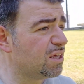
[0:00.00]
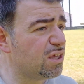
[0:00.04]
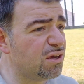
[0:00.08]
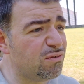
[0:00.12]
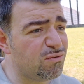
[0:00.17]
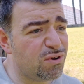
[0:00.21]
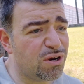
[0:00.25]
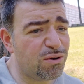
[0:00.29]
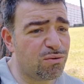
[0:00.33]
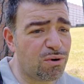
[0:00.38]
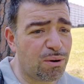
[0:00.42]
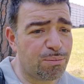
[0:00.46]

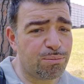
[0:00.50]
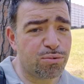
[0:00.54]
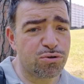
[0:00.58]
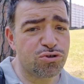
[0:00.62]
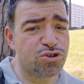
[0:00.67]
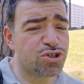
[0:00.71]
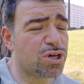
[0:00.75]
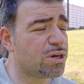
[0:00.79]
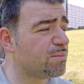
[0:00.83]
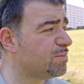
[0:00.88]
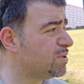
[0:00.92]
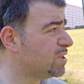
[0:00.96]
Io volevo
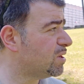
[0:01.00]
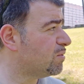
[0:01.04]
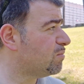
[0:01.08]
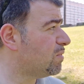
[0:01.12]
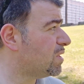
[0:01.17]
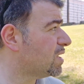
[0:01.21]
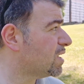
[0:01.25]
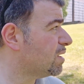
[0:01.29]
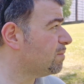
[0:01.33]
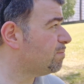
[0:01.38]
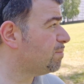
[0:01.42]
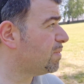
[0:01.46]
appoggiarmi da
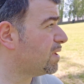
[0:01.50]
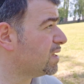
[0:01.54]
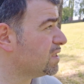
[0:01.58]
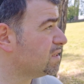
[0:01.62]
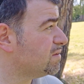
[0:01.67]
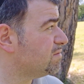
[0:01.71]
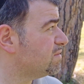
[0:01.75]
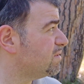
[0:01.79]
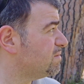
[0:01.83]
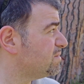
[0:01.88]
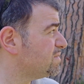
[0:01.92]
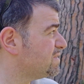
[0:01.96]
qualche
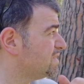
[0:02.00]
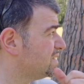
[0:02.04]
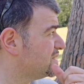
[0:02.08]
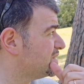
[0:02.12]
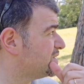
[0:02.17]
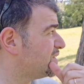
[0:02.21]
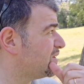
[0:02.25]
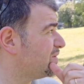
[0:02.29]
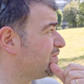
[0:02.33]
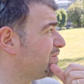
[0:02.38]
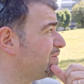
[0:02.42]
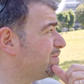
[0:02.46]
parte, vediamo se
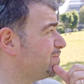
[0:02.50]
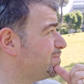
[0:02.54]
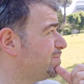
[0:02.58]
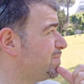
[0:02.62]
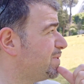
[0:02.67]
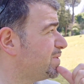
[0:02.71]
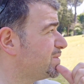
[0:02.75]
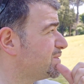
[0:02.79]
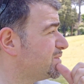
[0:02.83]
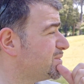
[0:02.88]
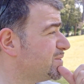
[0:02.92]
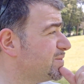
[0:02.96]
trovo un
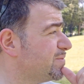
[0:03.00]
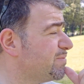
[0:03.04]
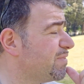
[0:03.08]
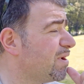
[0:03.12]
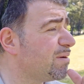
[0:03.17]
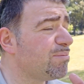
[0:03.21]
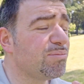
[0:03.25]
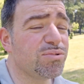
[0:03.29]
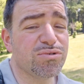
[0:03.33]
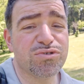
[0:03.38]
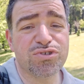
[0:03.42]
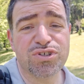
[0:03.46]
posto dove
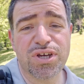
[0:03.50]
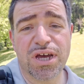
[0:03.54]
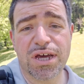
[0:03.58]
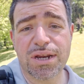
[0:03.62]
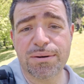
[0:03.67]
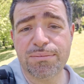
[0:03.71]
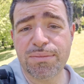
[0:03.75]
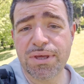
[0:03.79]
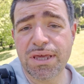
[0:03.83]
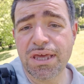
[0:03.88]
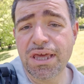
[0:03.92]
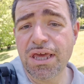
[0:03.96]

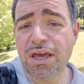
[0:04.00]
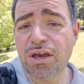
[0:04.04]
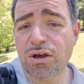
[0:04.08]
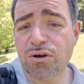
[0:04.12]
appoggiarmi.